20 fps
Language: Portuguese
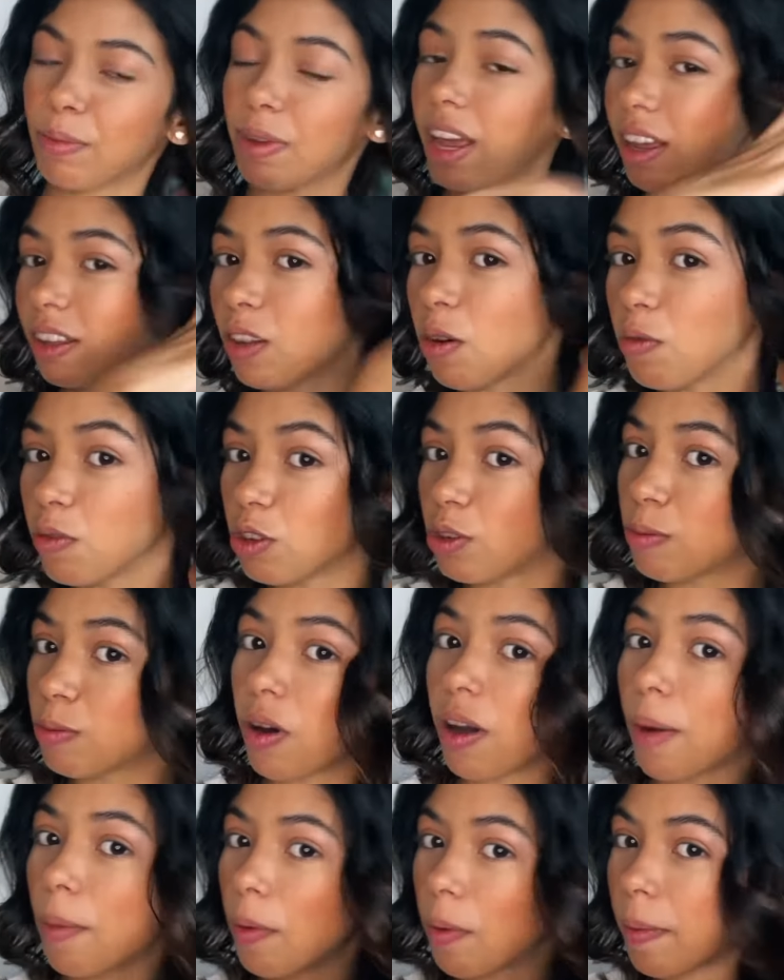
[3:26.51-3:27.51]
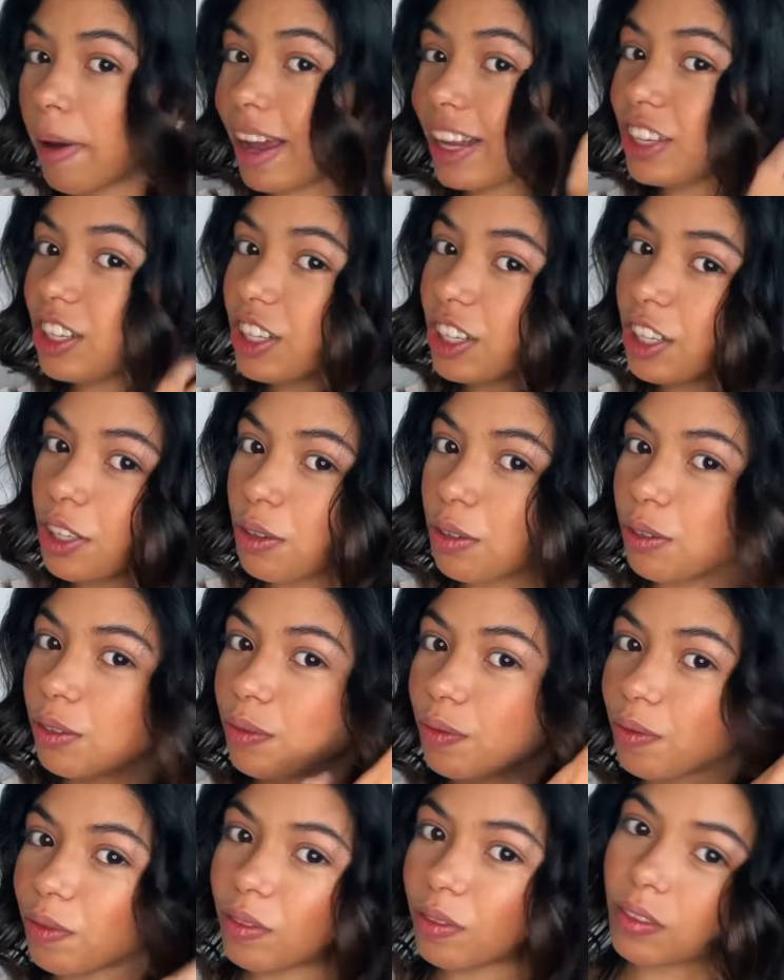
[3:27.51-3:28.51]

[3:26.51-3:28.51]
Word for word: Que tem um vídeo meu que é bombadinho.